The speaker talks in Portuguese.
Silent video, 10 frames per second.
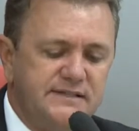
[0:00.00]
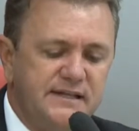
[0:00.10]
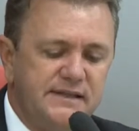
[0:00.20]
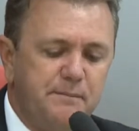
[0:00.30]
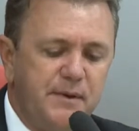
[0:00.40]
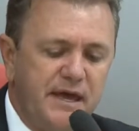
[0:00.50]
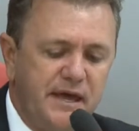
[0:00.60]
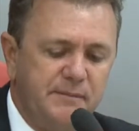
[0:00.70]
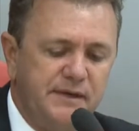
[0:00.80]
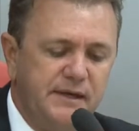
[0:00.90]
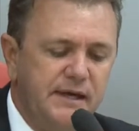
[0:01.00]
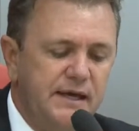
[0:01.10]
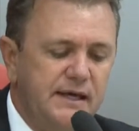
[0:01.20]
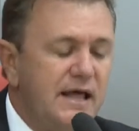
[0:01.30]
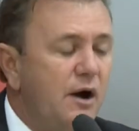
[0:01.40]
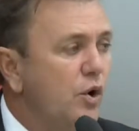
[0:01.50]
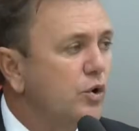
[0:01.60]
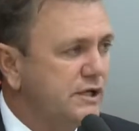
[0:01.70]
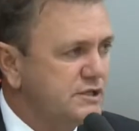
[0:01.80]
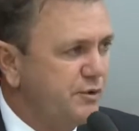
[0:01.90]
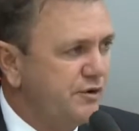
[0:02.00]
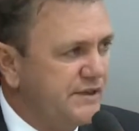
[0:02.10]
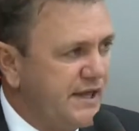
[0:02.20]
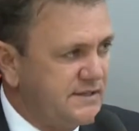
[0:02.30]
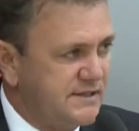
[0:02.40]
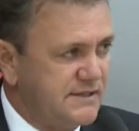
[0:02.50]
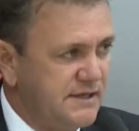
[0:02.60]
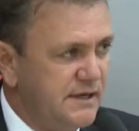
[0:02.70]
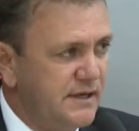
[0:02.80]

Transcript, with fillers: CTPM, e da outras providências.